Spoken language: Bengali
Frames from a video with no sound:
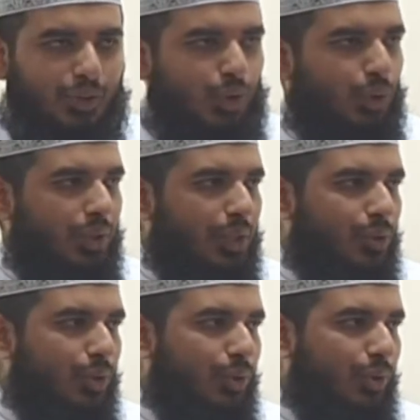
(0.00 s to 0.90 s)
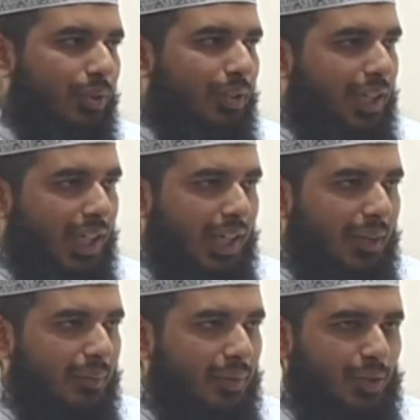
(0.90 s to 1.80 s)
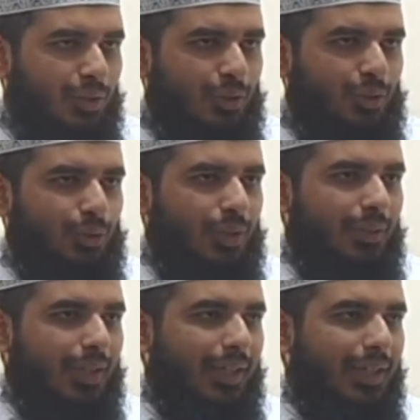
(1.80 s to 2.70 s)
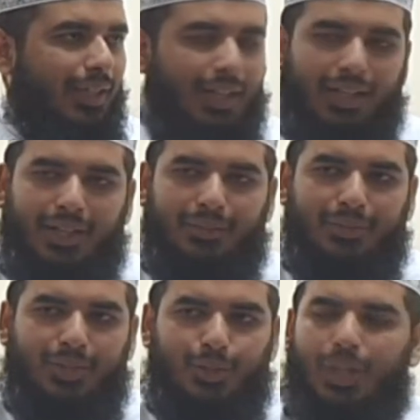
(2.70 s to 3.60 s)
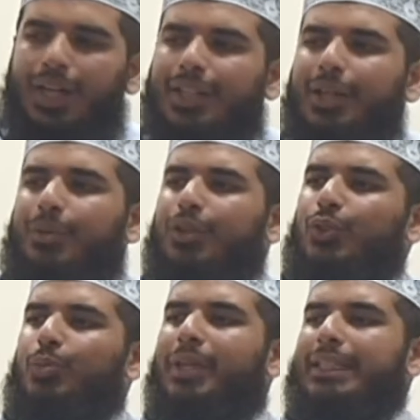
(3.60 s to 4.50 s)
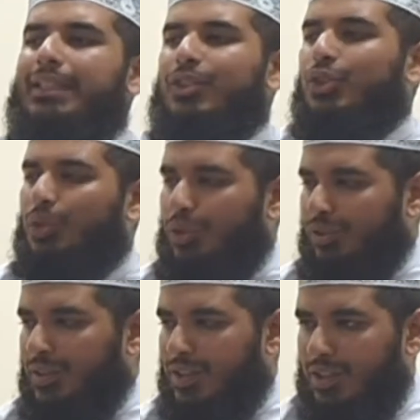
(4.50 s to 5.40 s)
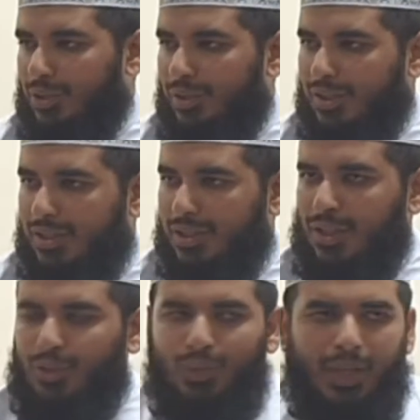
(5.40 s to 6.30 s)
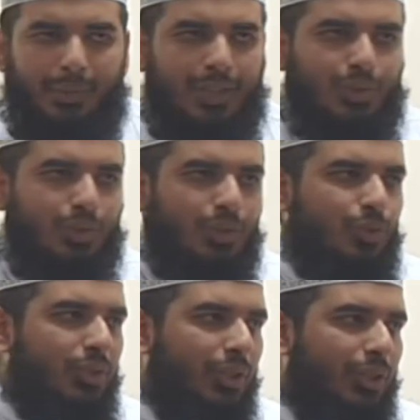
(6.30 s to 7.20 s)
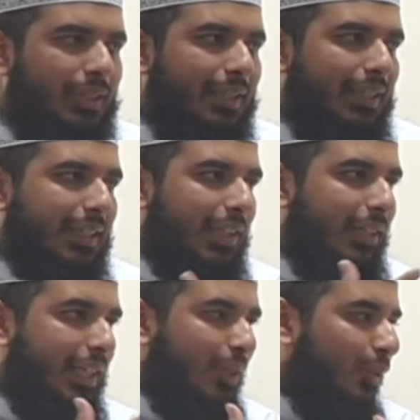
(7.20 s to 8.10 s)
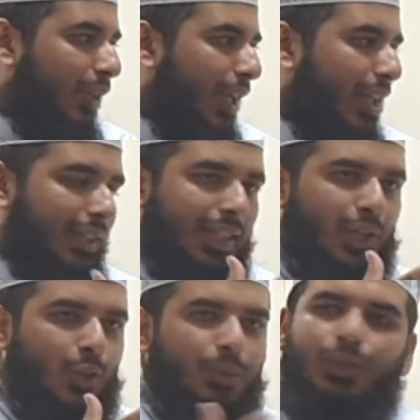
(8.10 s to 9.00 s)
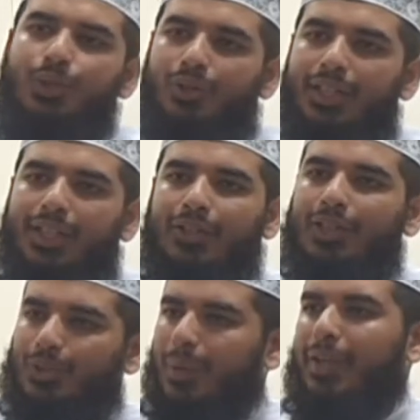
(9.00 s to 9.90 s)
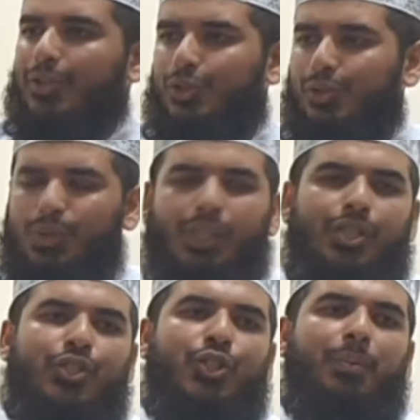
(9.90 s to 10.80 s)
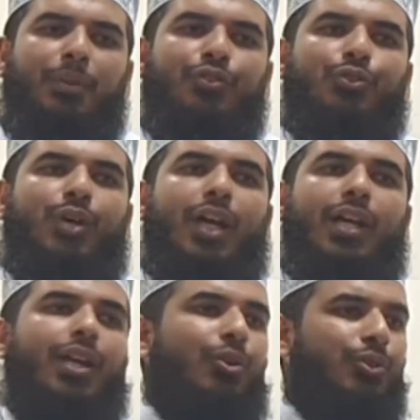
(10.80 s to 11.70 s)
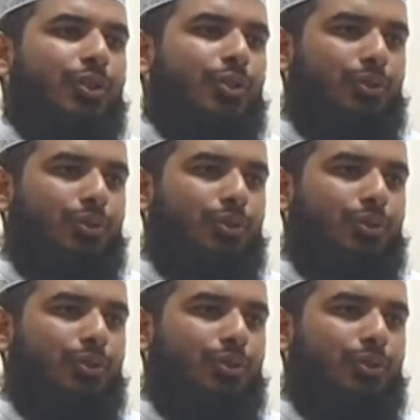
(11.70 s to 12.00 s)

শুকরের গুস্ত হারাম রক্ত খাওয়া হারাম তো আল্লাহ তালা বলেন তোমাদের জন্য সৃষ্টি করেছি তো আমার জন্য যদি হয় তাহলে এগুলো আল্লাহ তালা অবৈধ করলেন কেন এটা তো আমার জন্য সব কিছু তো হালাল হতে